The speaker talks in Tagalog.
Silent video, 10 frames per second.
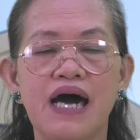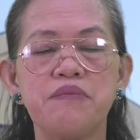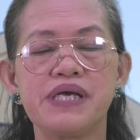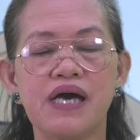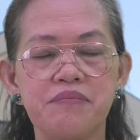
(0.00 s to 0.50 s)

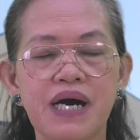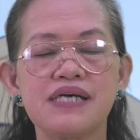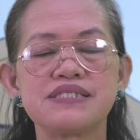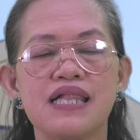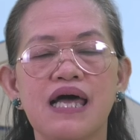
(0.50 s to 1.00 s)
Aming
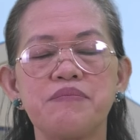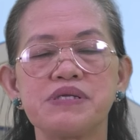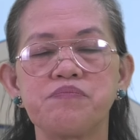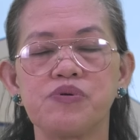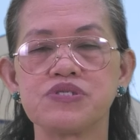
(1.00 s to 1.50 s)
Ama,
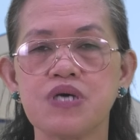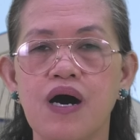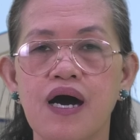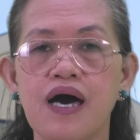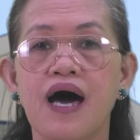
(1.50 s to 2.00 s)
salamat po
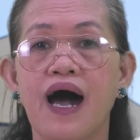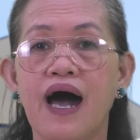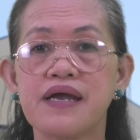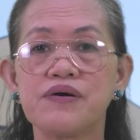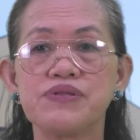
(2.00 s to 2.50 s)
sa
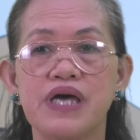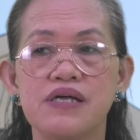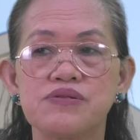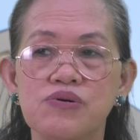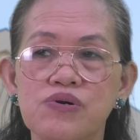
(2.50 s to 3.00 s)
araw na
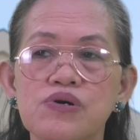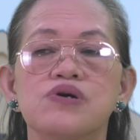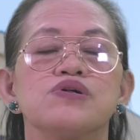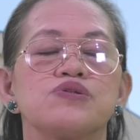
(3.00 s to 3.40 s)
ito.